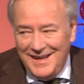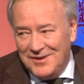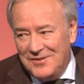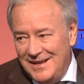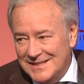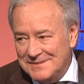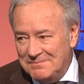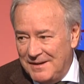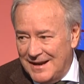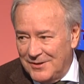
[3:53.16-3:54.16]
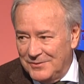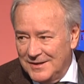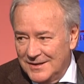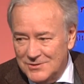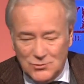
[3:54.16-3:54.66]
quelle si imparano
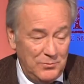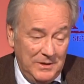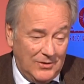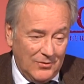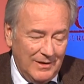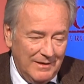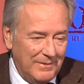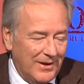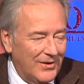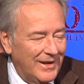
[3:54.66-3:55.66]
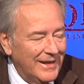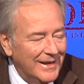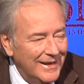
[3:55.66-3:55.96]
subito quelle parole lì.